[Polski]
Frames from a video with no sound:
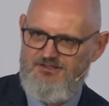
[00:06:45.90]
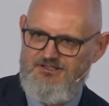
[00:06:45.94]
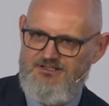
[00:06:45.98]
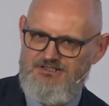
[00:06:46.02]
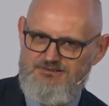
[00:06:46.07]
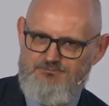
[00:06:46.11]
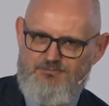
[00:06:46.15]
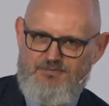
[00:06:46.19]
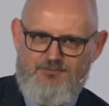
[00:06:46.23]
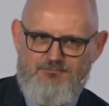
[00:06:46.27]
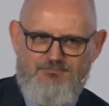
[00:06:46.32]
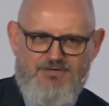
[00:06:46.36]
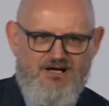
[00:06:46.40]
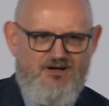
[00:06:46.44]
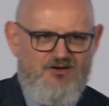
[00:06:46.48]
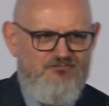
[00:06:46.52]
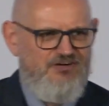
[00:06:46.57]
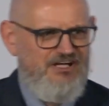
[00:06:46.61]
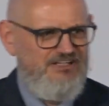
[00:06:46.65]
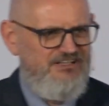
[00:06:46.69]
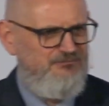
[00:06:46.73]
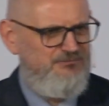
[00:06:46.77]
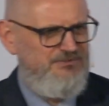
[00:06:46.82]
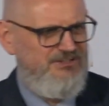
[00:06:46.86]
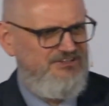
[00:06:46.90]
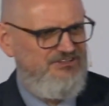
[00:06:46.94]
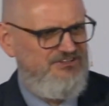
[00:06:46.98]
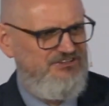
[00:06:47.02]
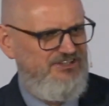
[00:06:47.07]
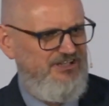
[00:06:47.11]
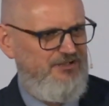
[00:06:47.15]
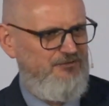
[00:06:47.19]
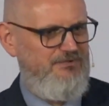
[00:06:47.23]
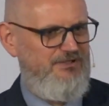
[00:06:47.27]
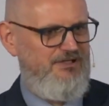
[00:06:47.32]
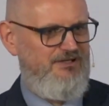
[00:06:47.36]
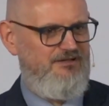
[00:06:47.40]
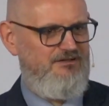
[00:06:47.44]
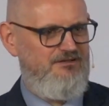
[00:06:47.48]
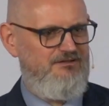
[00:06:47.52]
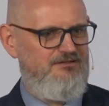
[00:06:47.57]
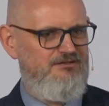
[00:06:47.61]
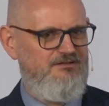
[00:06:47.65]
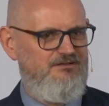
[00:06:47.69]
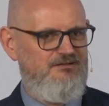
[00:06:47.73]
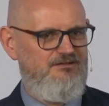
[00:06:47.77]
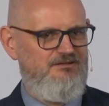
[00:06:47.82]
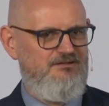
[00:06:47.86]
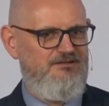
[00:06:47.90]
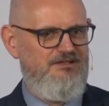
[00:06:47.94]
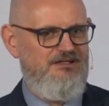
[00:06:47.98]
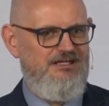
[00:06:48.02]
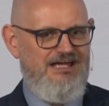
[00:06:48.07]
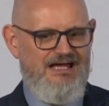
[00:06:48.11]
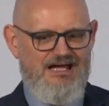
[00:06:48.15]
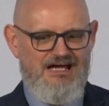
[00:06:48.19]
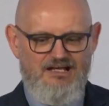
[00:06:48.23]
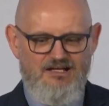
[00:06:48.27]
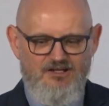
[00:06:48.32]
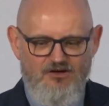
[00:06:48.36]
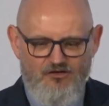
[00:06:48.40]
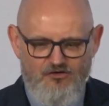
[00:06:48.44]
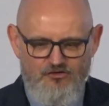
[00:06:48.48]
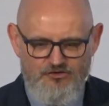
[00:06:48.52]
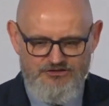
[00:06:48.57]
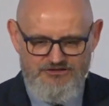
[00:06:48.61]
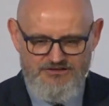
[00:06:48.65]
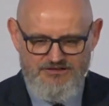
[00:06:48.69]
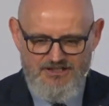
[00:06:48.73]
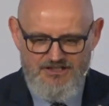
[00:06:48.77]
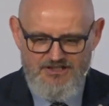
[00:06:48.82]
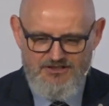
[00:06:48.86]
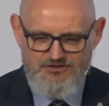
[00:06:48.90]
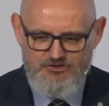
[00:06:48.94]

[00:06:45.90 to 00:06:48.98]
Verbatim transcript: spreparowane przez siebie. Ale oni